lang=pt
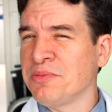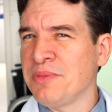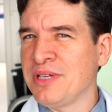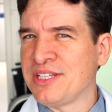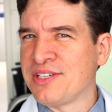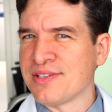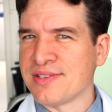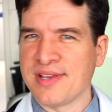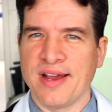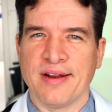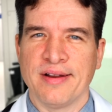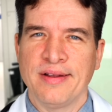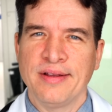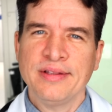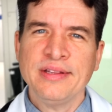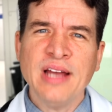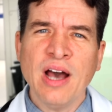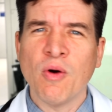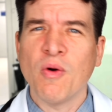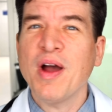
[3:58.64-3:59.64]
me dizer,
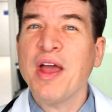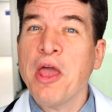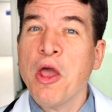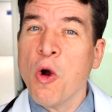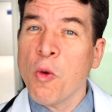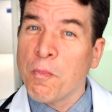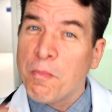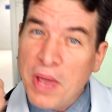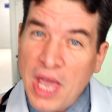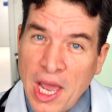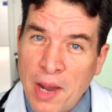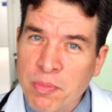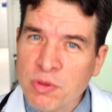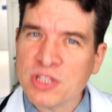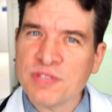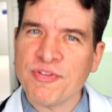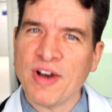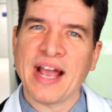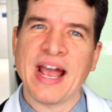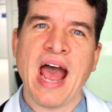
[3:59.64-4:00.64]
não, eu bebo
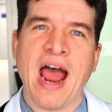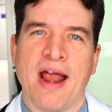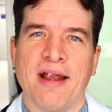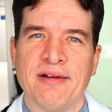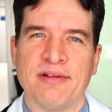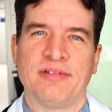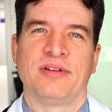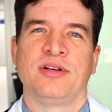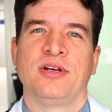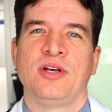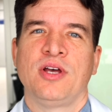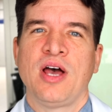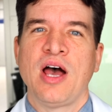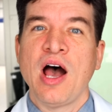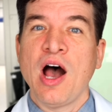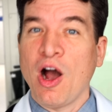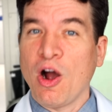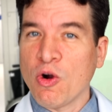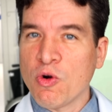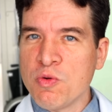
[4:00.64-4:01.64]
devagar.
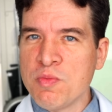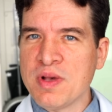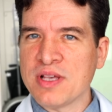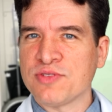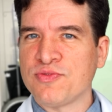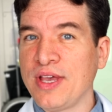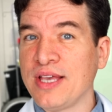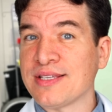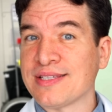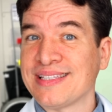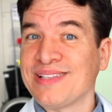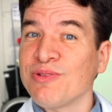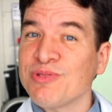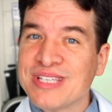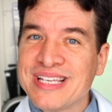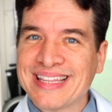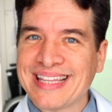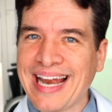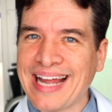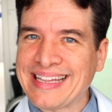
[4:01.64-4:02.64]
Algumas vezes não
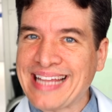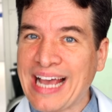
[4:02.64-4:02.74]
se trata